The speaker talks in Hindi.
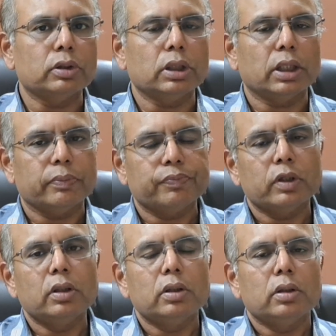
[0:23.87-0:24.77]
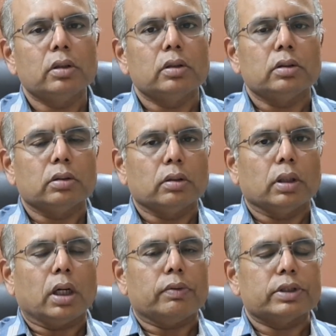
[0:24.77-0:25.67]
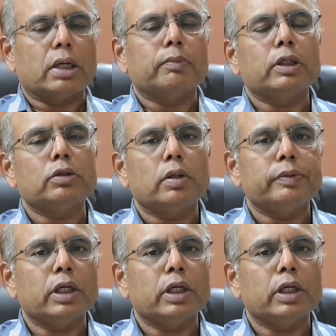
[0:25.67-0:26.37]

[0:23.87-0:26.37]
होती है अब एग्ज़ाम्पल के तौर